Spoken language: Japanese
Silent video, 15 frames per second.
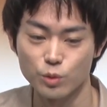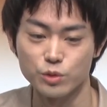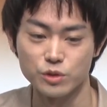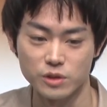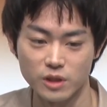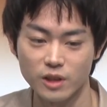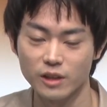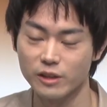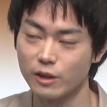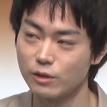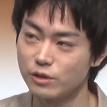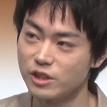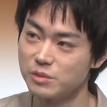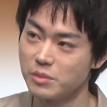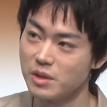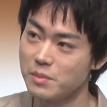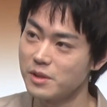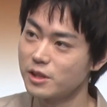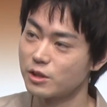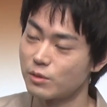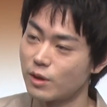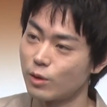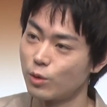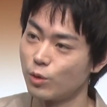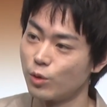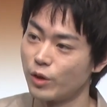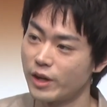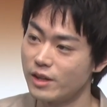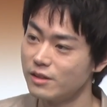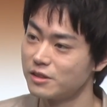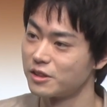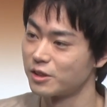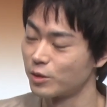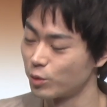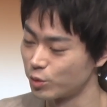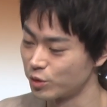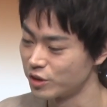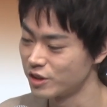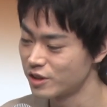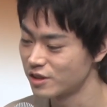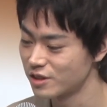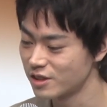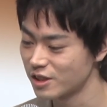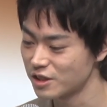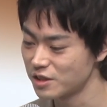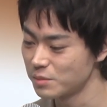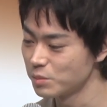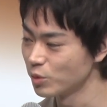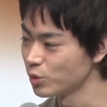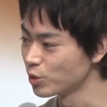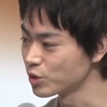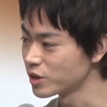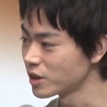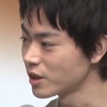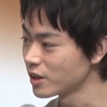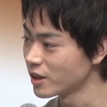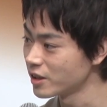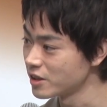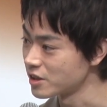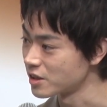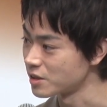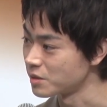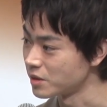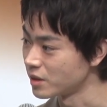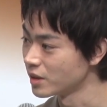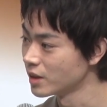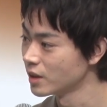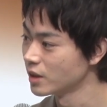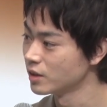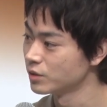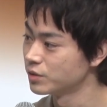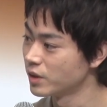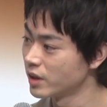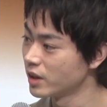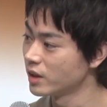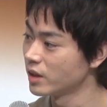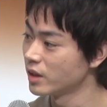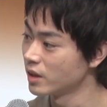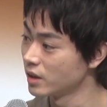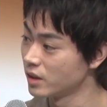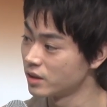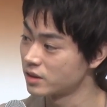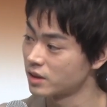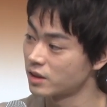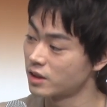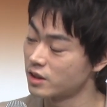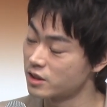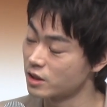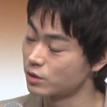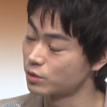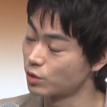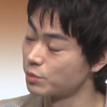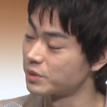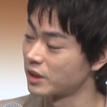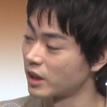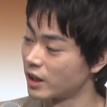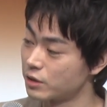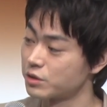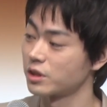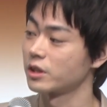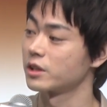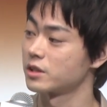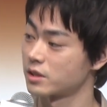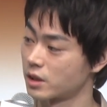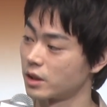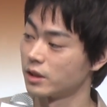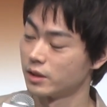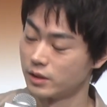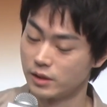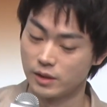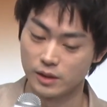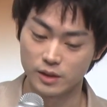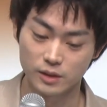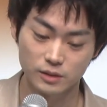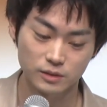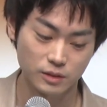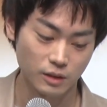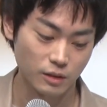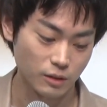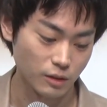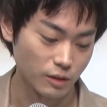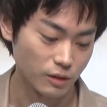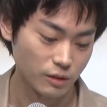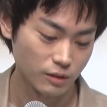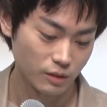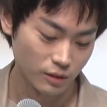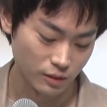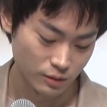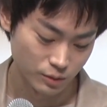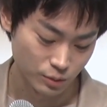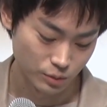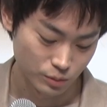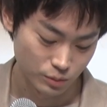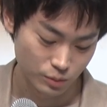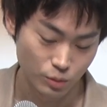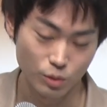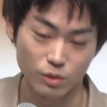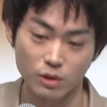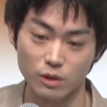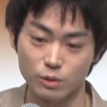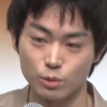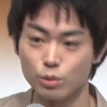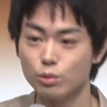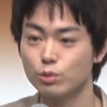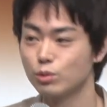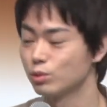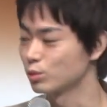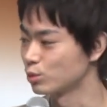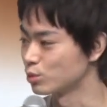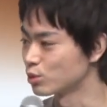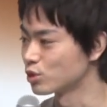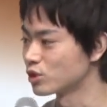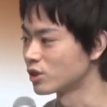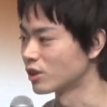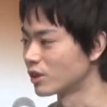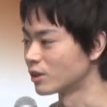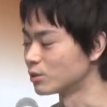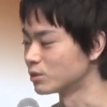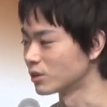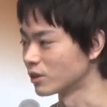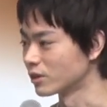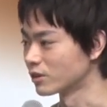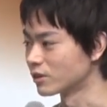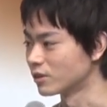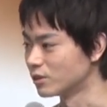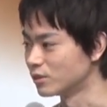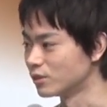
うですね。だから逆に今まではこう変にこう写真も載せれないし、触れさせちゃうとみたいなのあるじゃないですか。はいだからあのここから堂々と移していけるんだなってい